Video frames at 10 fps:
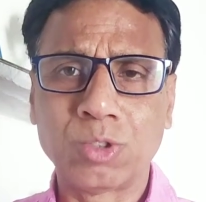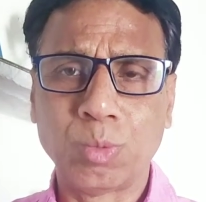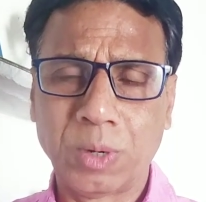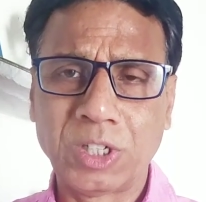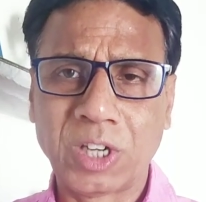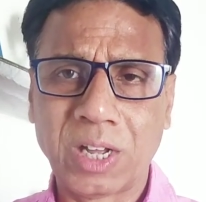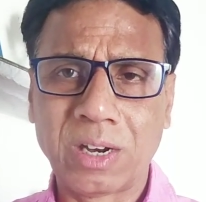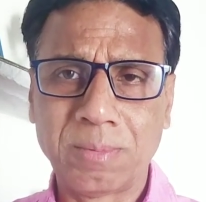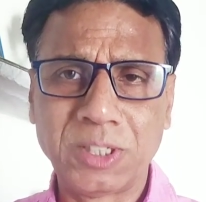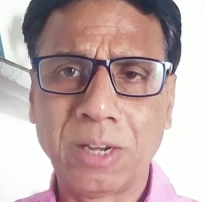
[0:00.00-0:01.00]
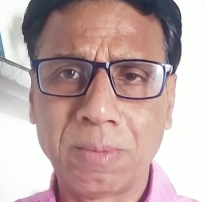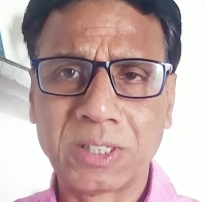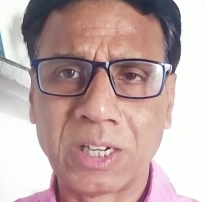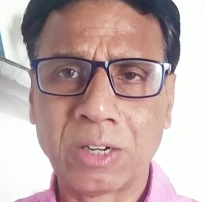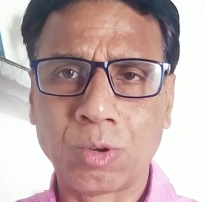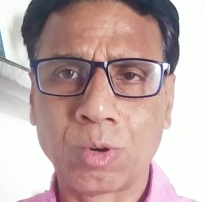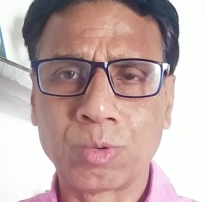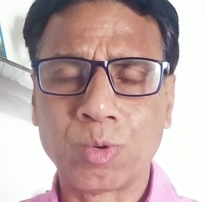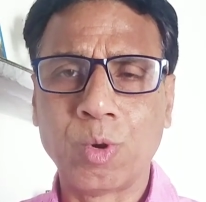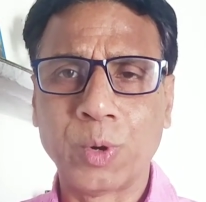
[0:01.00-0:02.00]
सुपरस्टार अभिषेक बच्चन है और
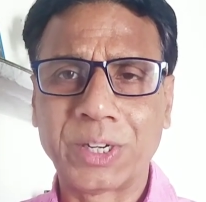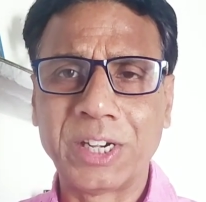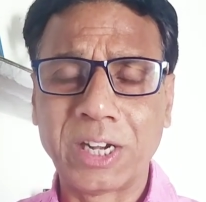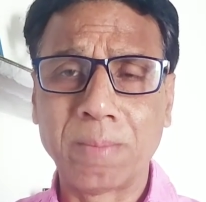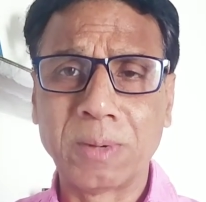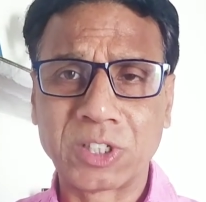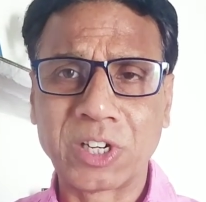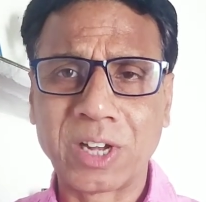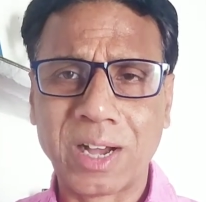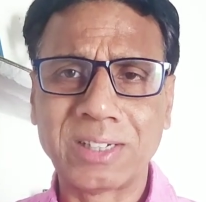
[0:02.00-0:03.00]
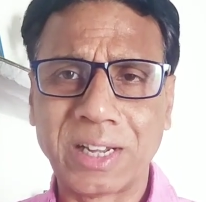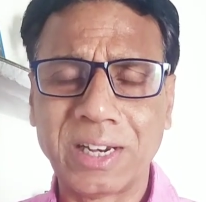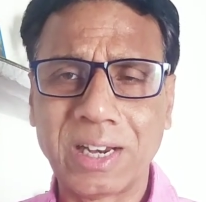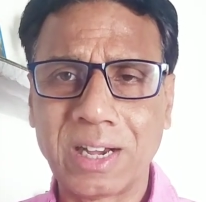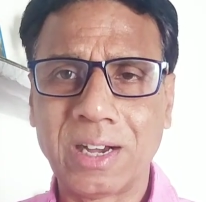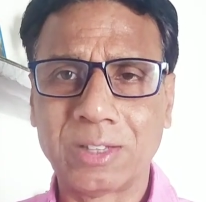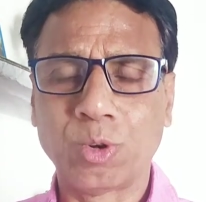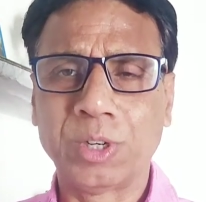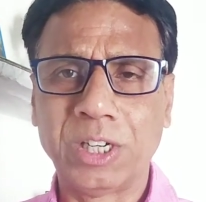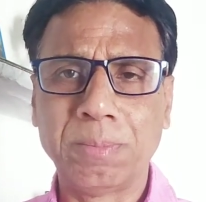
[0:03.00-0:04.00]
उनको ओटीटी का बच्चन कहा जाने लगा तो
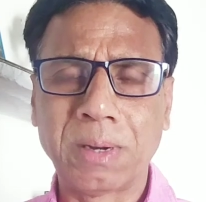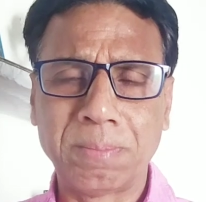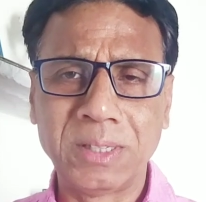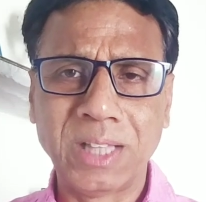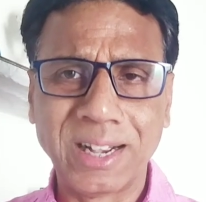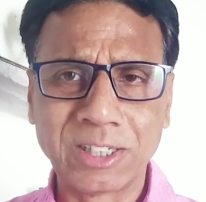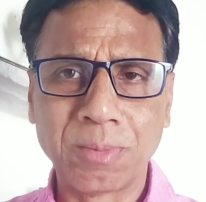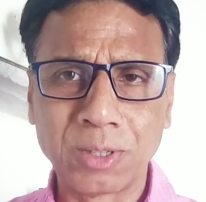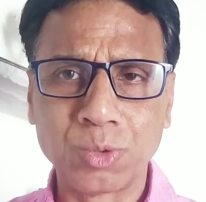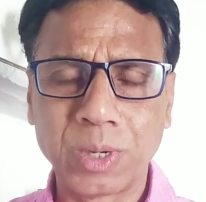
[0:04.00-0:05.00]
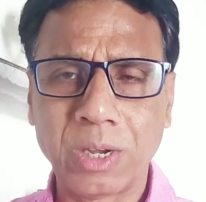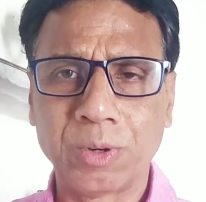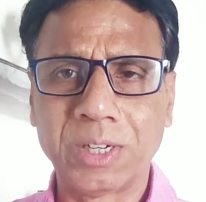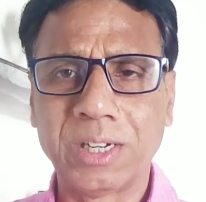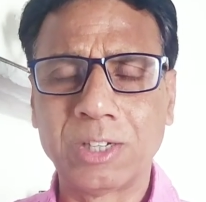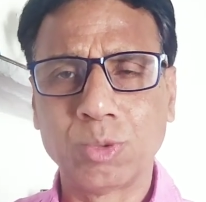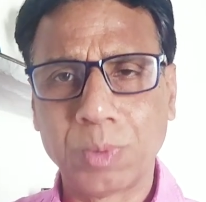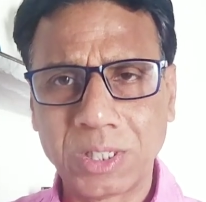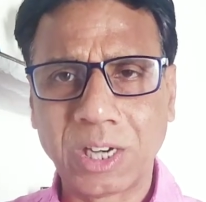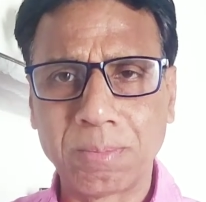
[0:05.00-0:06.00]
ओटीटी पर अपनी धाक जमा चुके हैं ओटीटी के
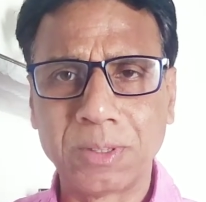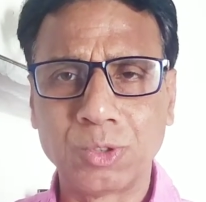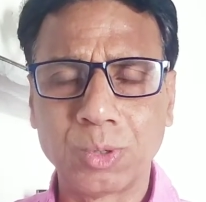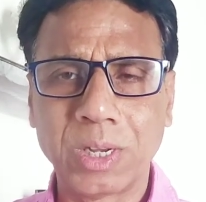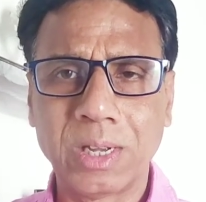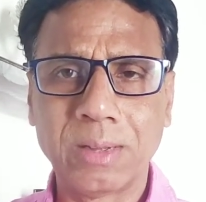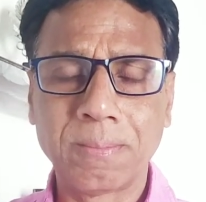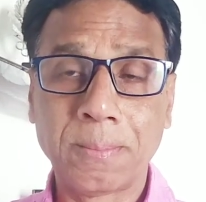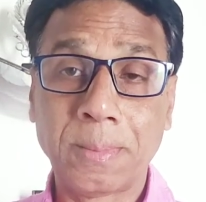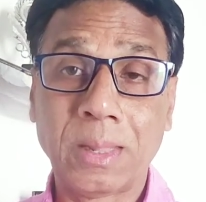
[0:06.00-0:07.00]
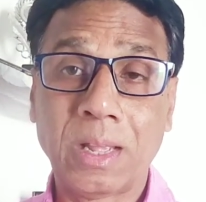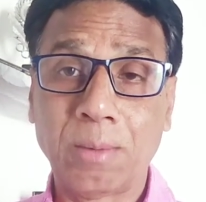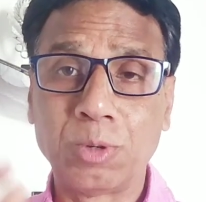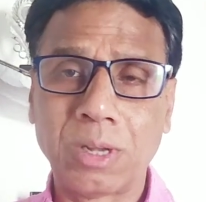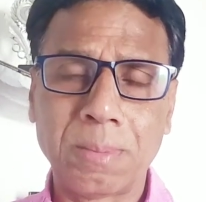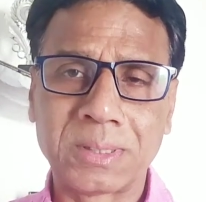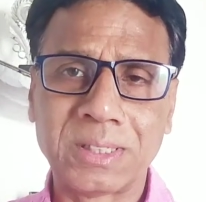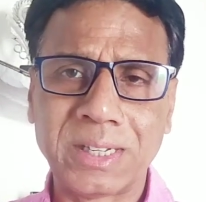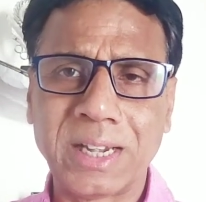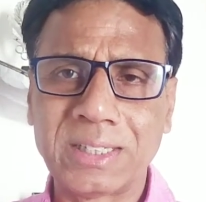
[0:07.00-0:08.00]
सुपरस्टार बन चुके हैं अब उनके
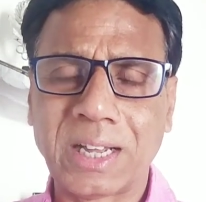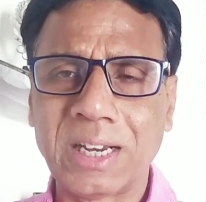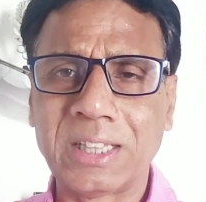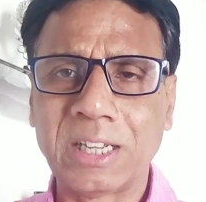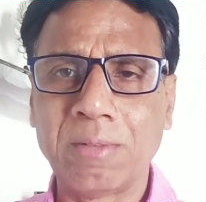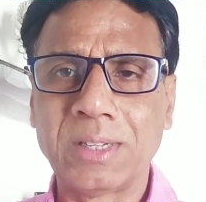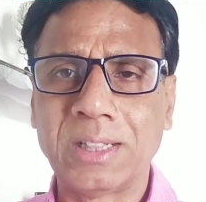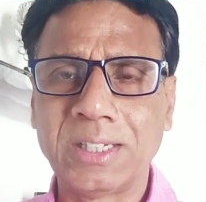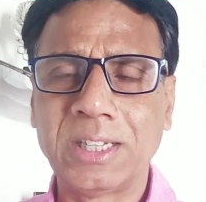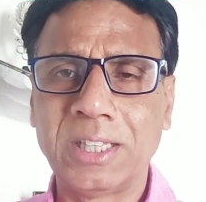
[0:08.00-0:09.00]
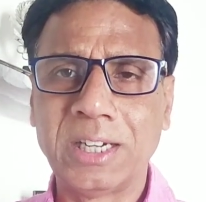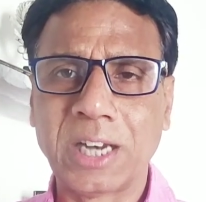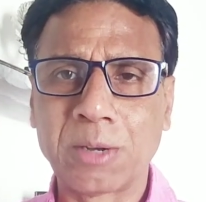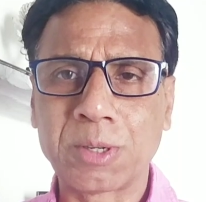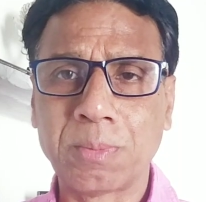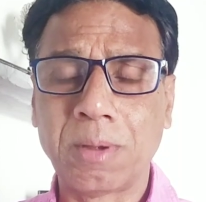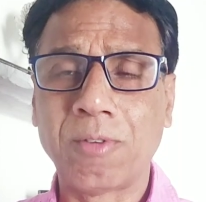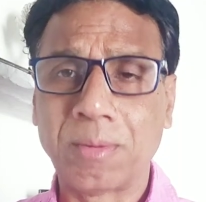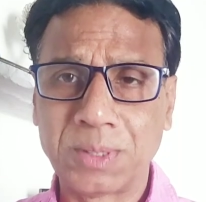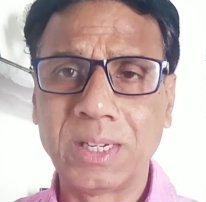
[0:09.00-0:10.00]
प्रशंसक ये चाह रहे थे कि वे जल्दी से थिएटर्स में
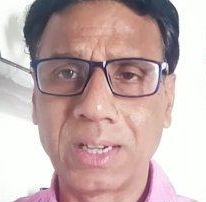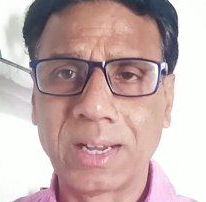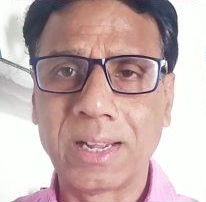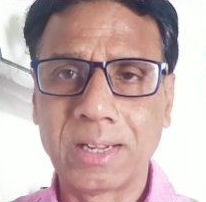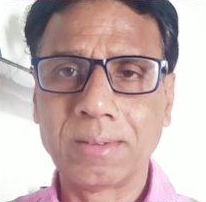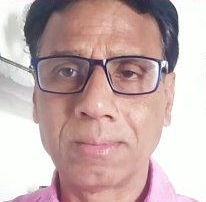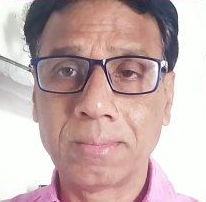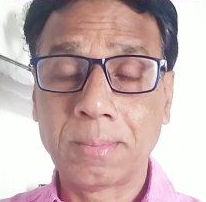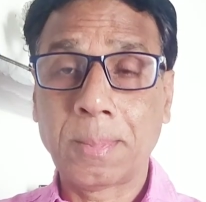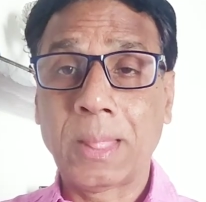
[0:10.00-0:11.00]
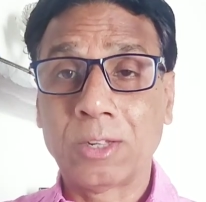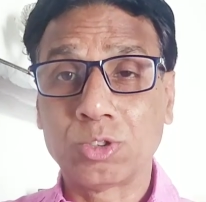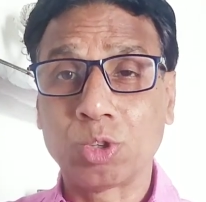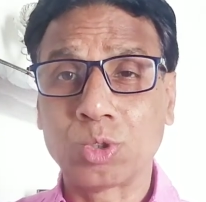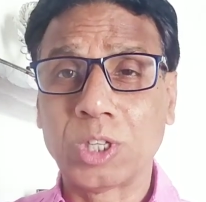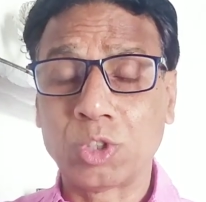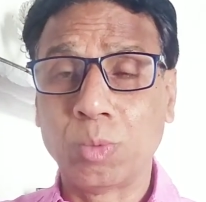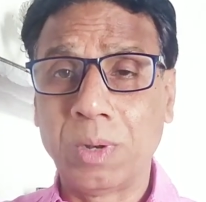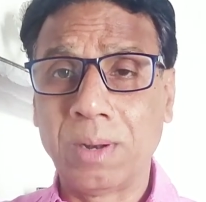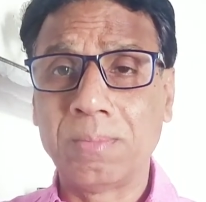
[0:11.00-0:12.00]
वापसी करें तो दोस्तों
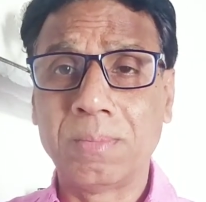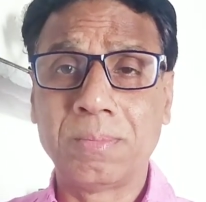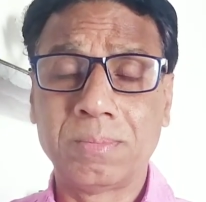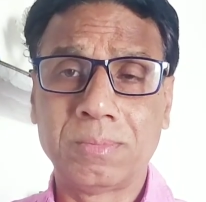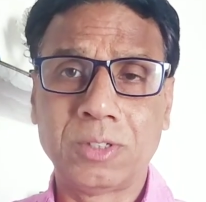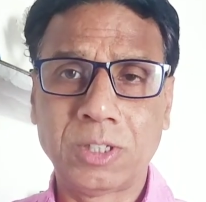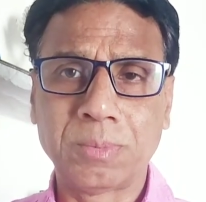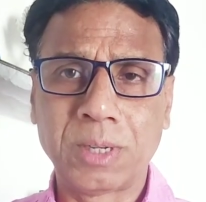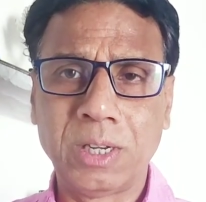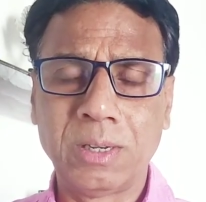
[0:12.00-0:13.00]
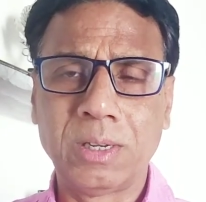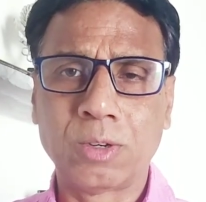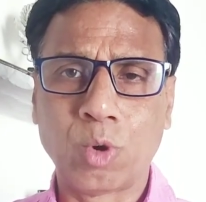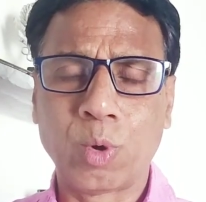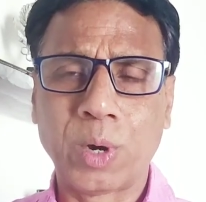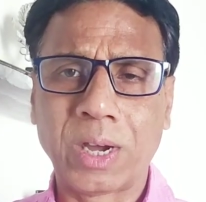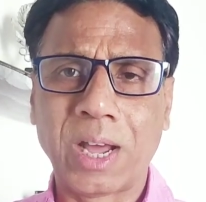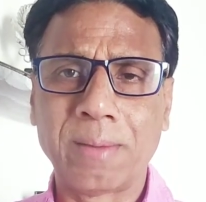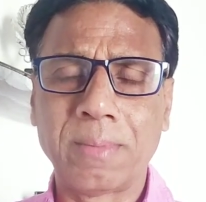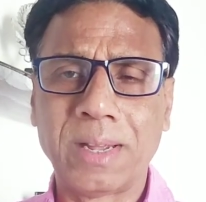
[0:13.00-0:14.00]
दसवीं फिल्म जबकि कोरोना
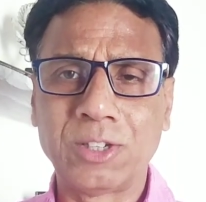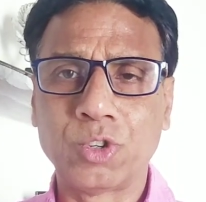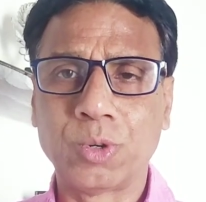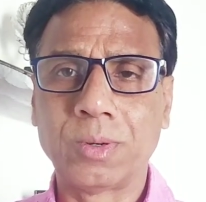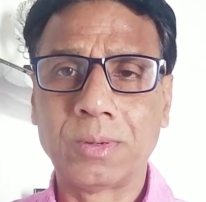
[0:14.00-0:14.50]
काल में जो